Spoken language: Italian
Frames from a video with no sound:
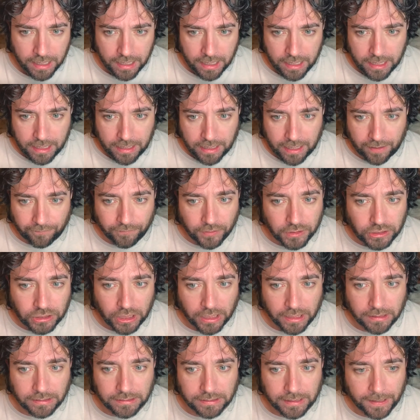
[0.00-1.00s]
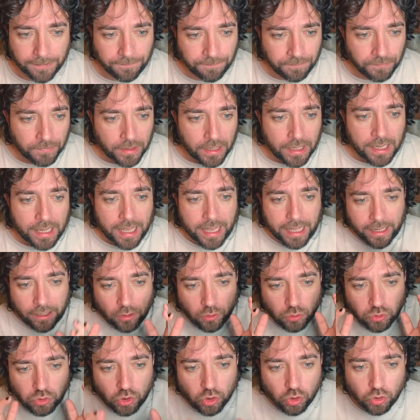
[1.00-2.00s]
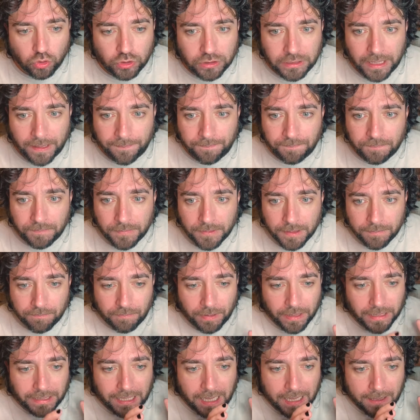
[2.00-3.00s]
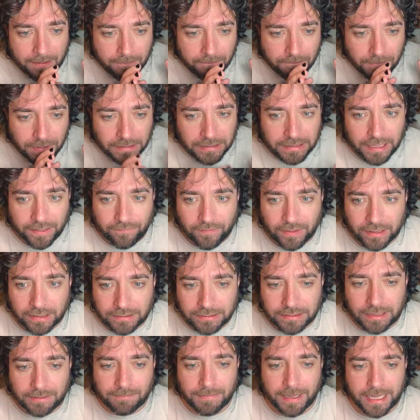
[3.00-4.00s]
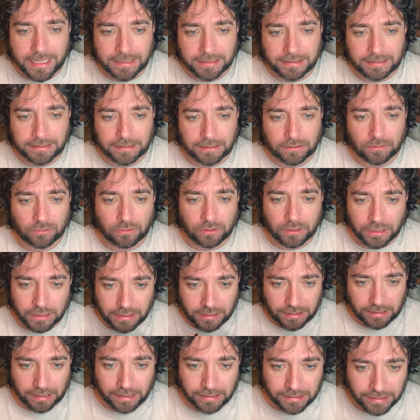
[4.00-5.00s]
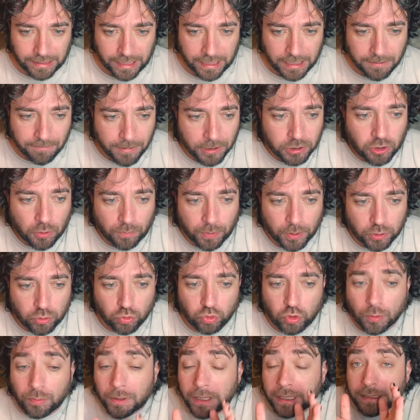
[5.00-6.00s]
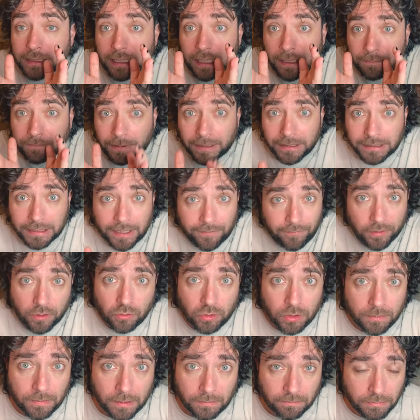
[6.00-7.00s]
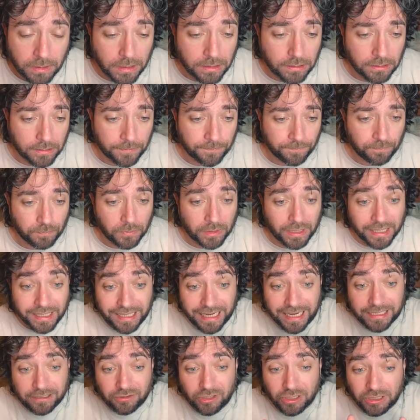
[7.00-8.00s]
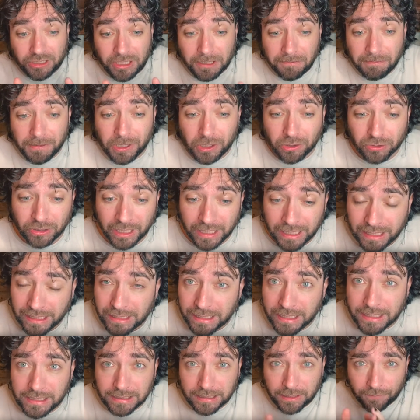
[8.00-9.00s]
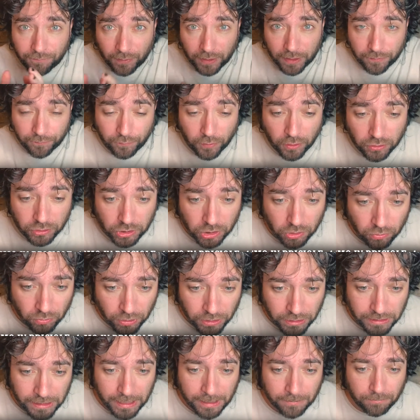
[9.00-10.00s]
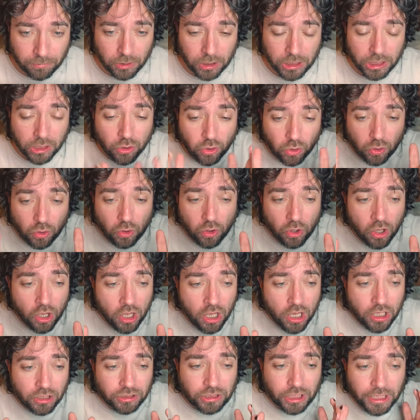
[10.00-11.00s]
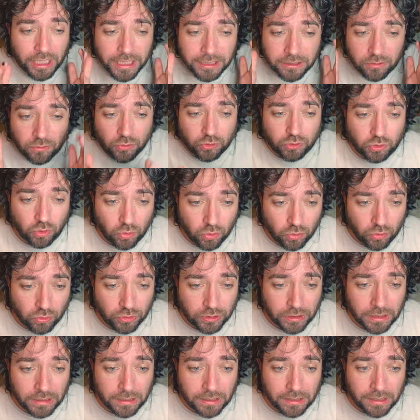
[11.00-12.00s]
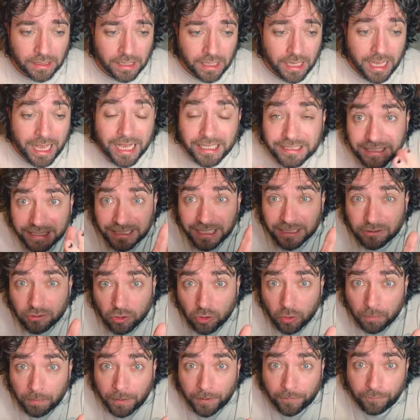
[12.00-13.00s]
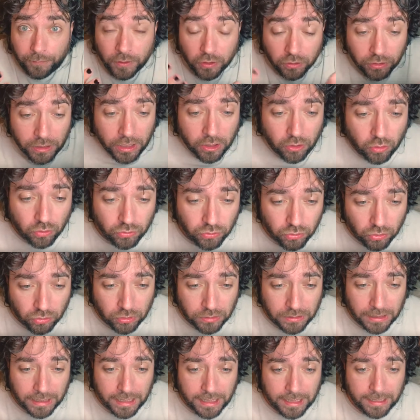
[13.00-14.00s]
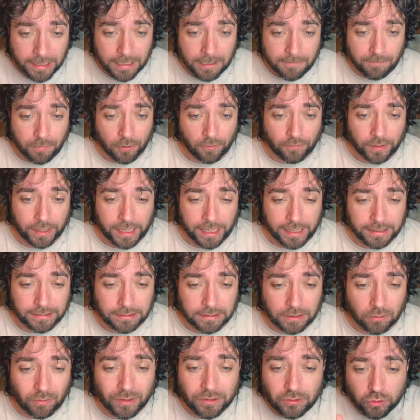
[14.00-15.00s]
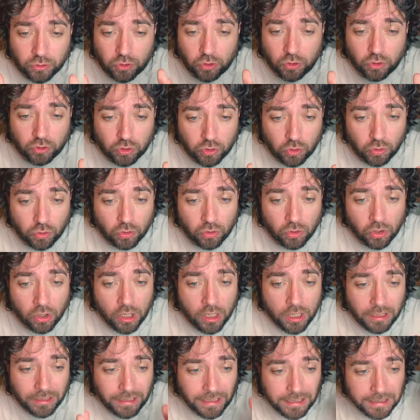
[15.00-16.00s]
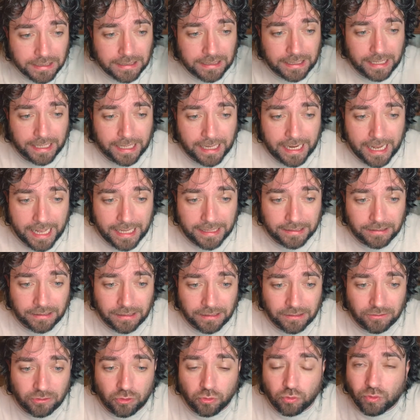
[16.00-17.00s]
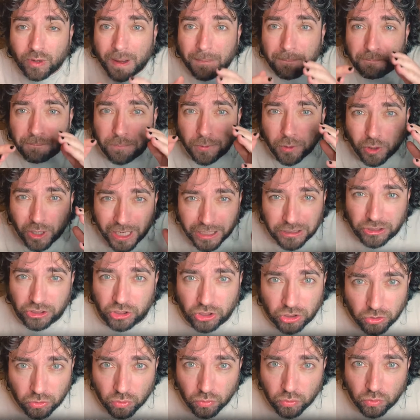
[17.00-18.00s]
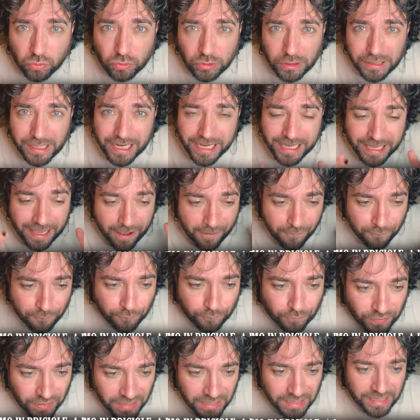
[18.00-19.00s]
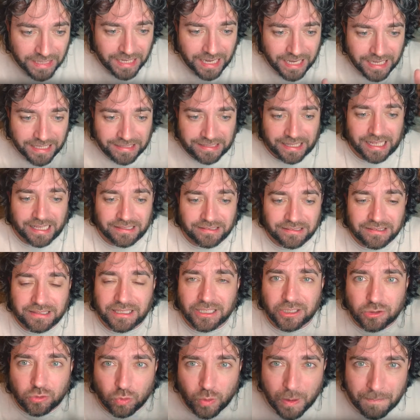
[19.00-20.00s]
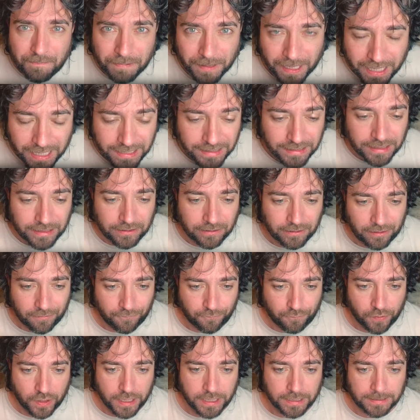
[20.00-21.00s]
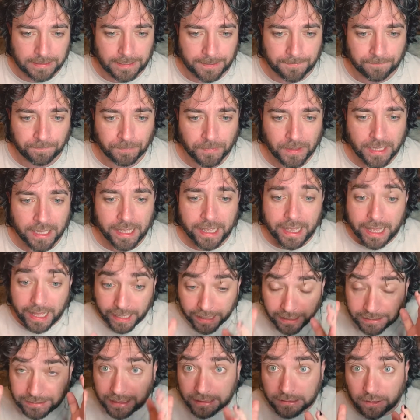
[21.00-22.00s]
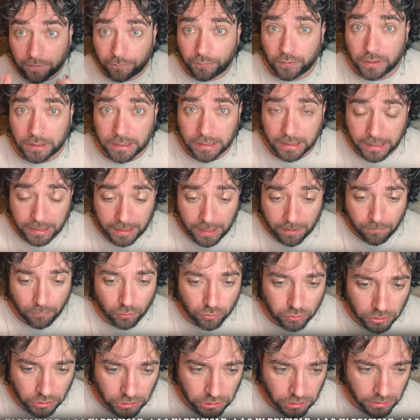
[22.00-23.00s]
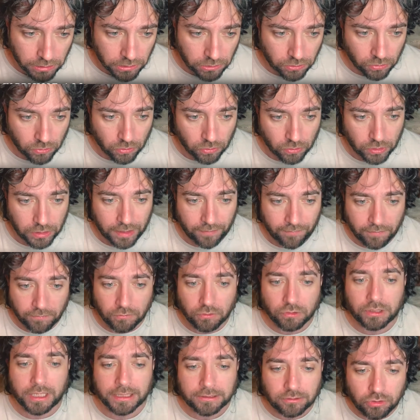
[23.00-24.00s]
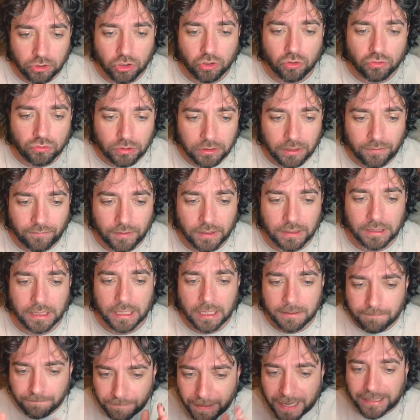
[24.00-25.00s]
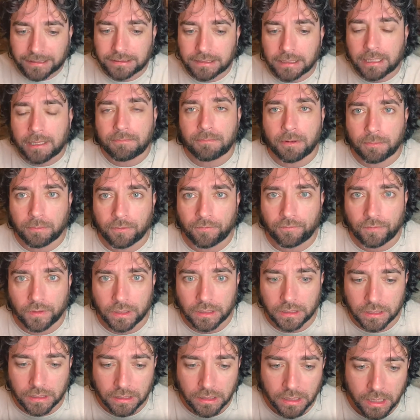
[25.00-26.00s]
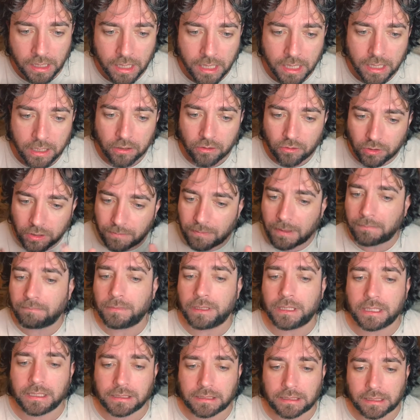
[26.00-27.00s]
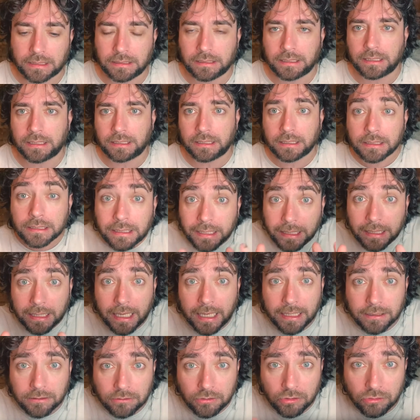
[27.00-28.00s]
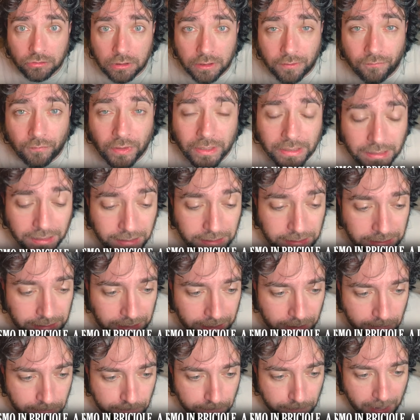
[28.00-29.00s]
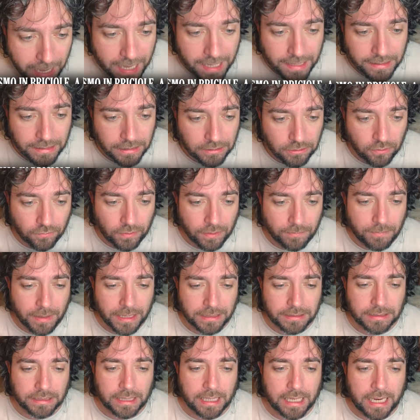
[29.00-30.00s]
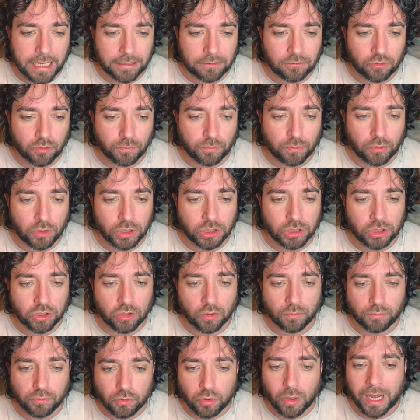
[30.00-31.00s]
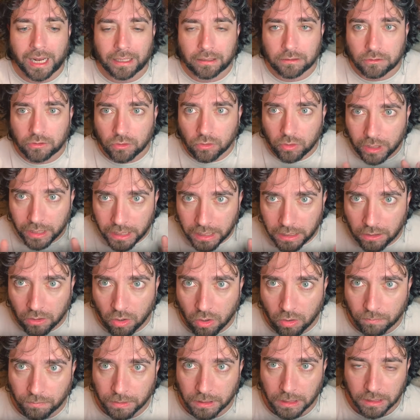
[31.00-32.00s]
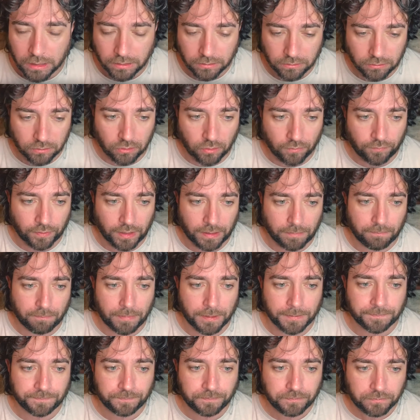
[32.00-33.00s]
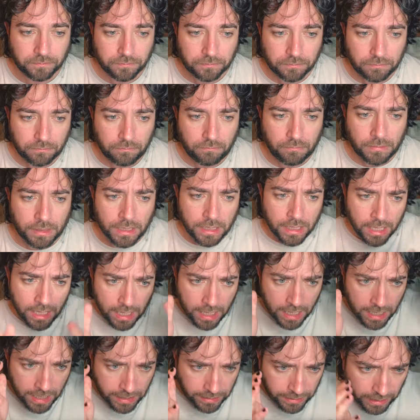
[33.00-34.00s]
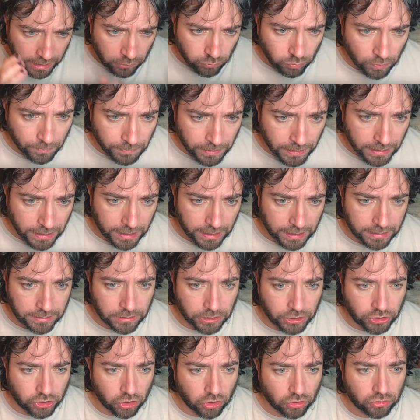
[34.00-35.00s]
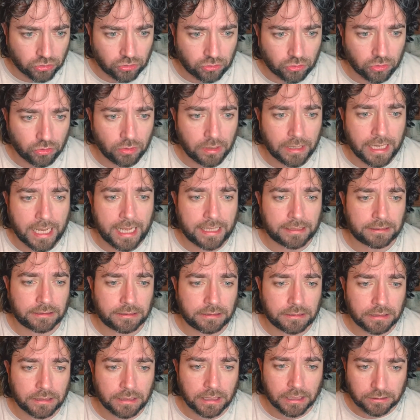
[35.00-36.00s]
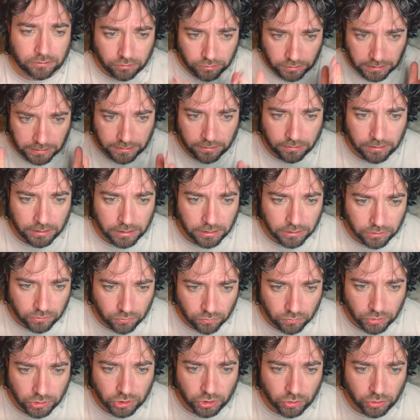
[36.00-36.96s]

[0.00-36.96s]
La vicenda era odiosa perché metteva di mezzo gli stranieri, ma soprattutto perché se la prendeva con i bambini. Del resto è tipico dei leghisti fare i forti con i deboli, loro ci riescono solo così e si sentono perfino dei condottieri, i poveretti, quando sono solo gli scherani di una poraccitudine che affila i denti sulle prede indifese. Era andata a finire che molti genitori avevano chiesto di condividere i pasti dei propri figli con i bambini stranieri. Del resto dividersi il pane dovrebbe essere l'atto politico più alto e nobile dovrebbe. Nel 2018 l'ASGI, l'Associazione degli Studi